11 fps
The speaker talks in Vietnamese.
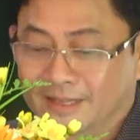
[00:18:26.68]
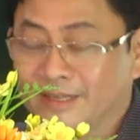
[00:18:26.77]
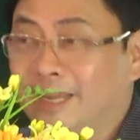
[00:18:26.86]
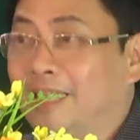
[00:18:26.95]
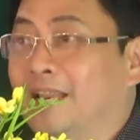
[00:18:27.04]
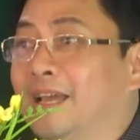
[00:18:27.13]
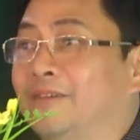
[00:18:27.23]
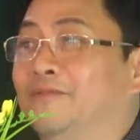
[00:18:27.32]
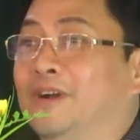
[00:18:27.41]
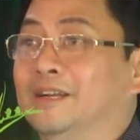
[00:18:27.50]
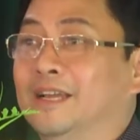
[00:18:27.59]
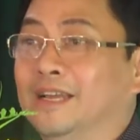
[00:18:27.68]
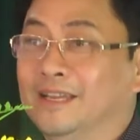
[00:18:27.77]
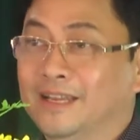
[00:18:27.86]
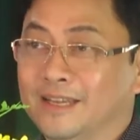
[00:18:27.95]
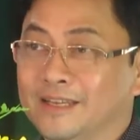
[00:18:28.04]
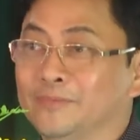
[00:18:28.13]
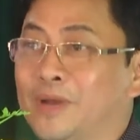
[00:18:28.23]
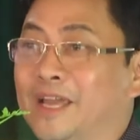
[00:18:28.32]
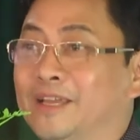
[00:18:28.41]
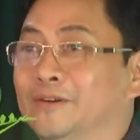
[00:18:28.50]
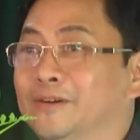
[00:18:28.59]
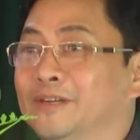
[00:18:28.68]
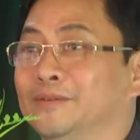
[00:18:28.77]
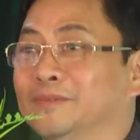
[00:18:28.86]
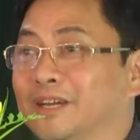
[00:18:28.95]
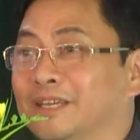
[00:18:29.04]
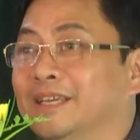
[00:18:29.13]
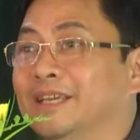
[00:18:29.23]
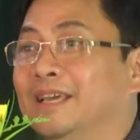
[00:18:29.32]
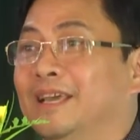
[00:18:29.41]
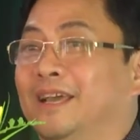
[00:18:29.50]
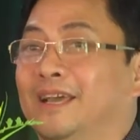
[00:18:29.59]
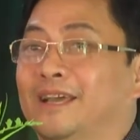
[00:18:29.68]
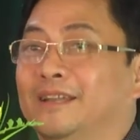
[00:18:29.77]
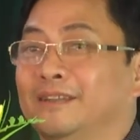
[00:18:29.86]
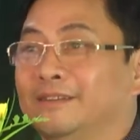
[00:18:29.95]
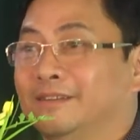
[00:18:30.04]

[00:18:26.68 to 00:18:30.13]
trên đây là phần trình bày của chúng tôi à,